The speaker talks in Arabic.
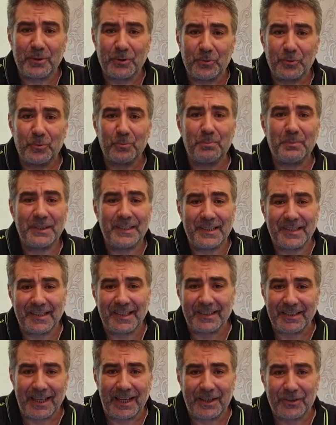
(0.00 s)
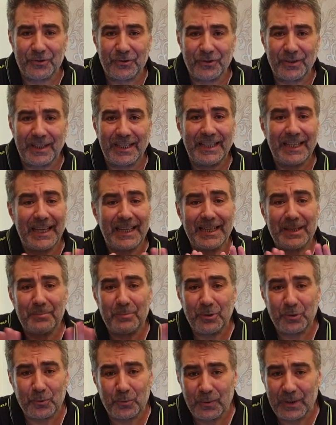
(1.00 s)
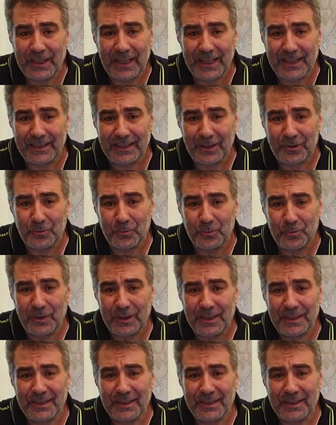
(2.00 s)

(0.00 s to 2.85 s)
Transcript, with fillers: مضروب ب 19 لا نملك إلا أن نقول